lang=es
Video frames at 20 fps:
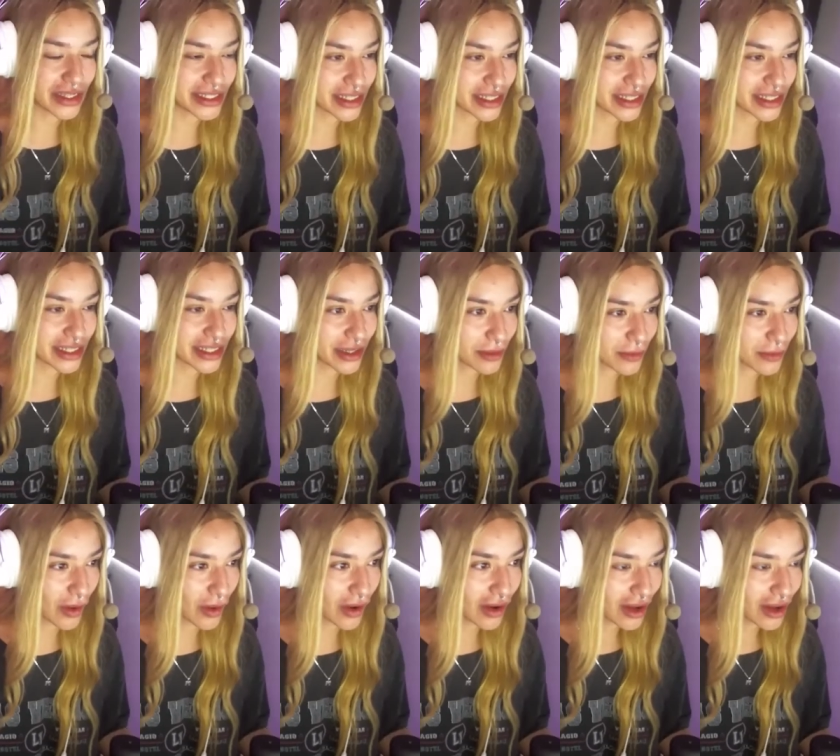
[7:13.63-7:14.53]
así
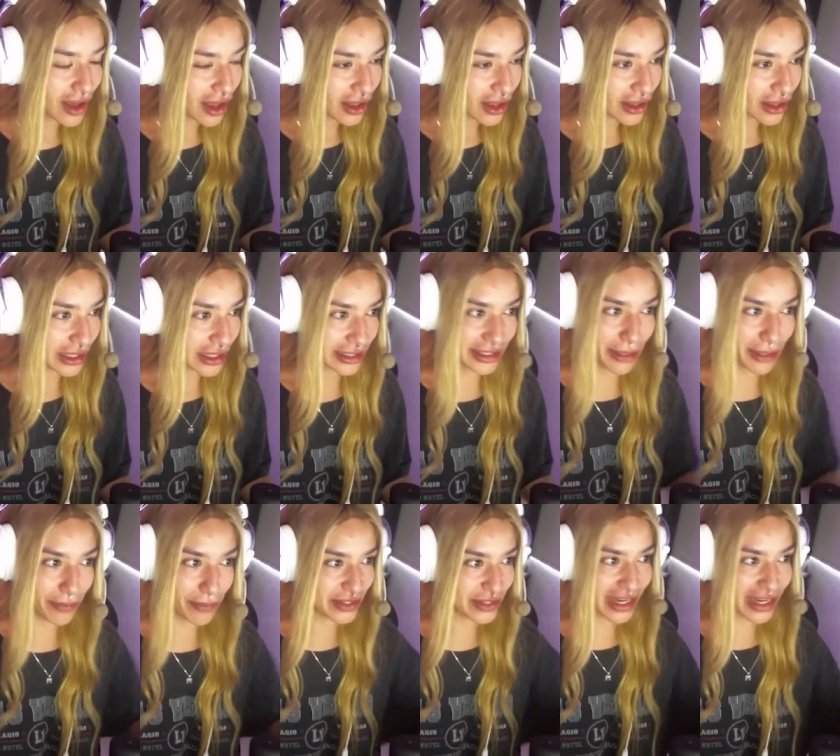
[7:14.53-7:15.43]
como, se
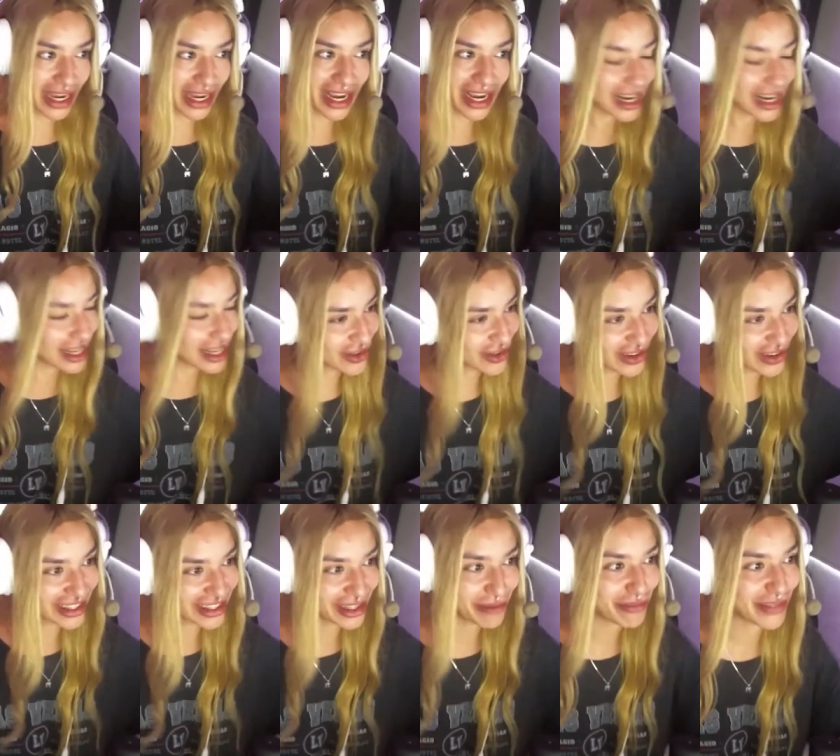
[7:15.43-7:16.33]
empezó a cagar, dijo,
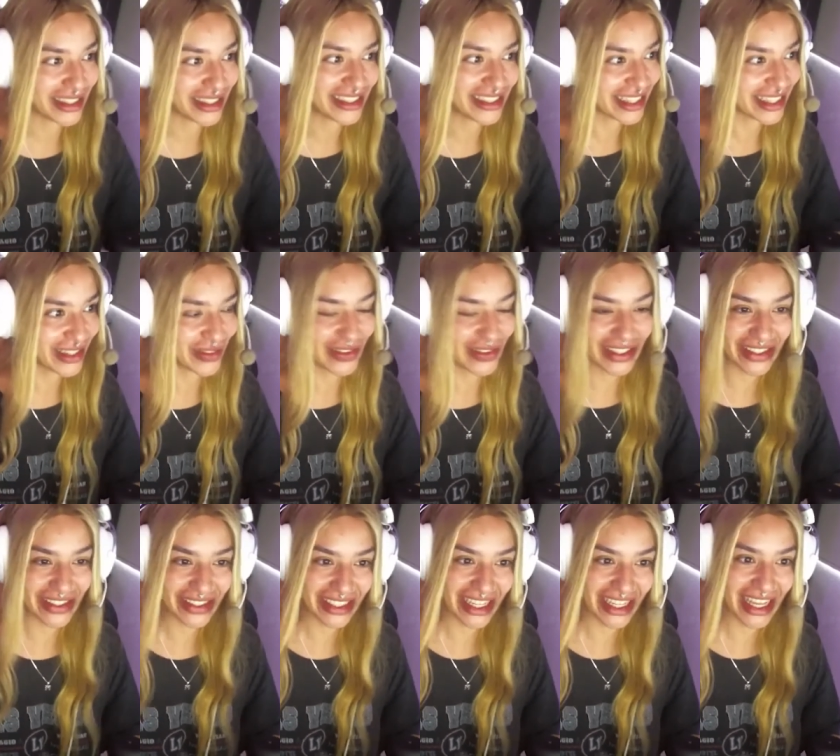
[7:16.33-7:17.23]
¿qué te pasa, güey?
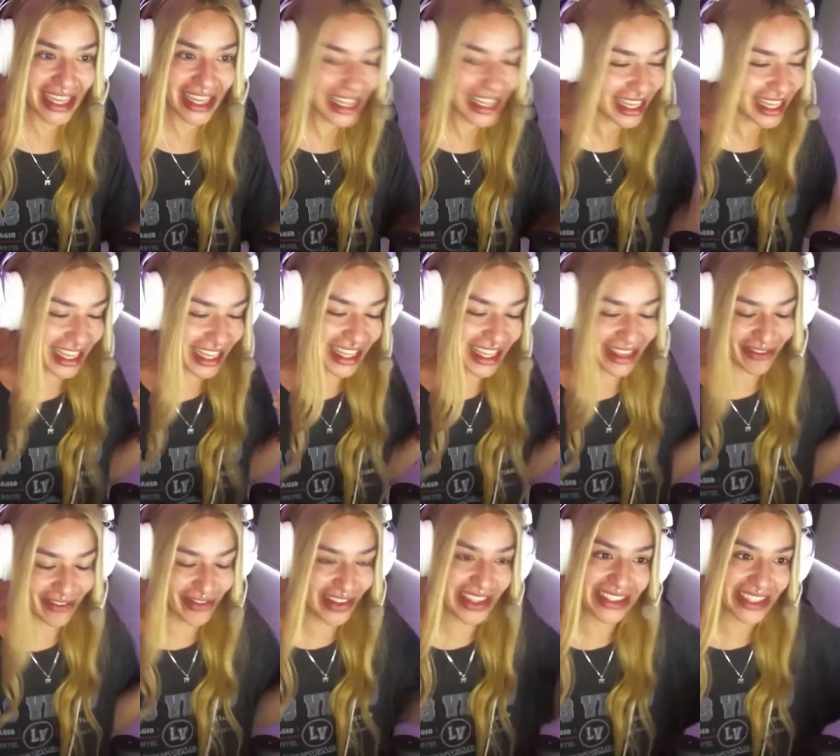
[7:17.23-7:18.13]
O sea, ¿qué, ¿qué
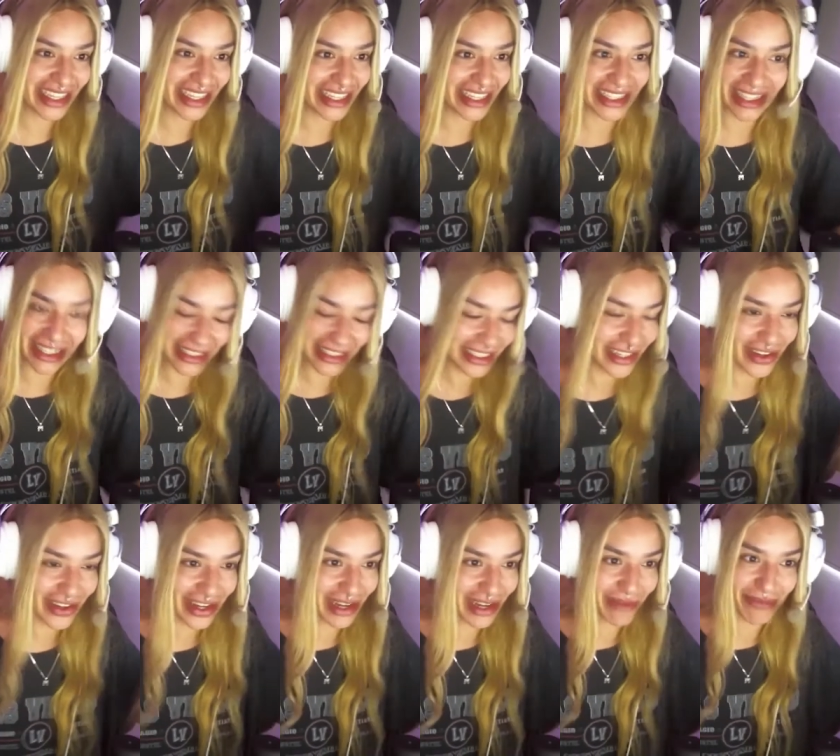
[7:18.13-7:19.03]
te pasa? ¿En
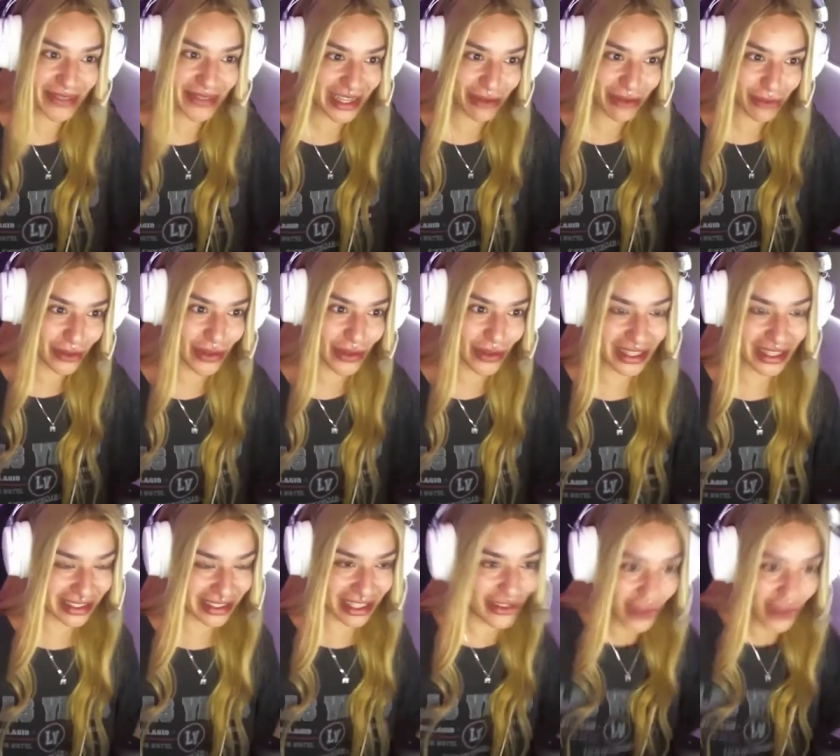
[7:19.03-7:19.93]
serio qué le ah. pasa al mundo que
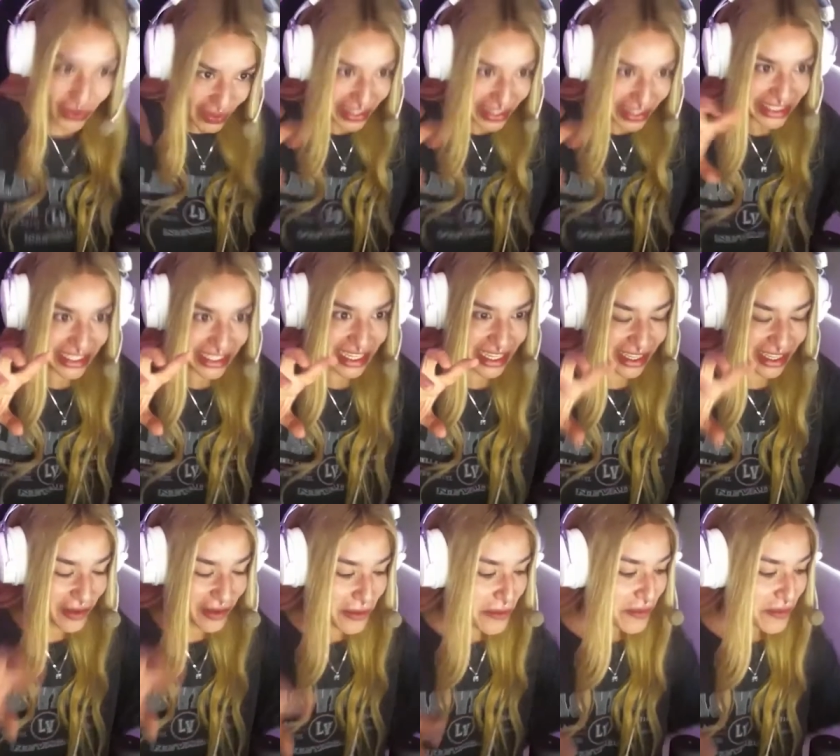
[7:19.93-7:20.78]
está todo así?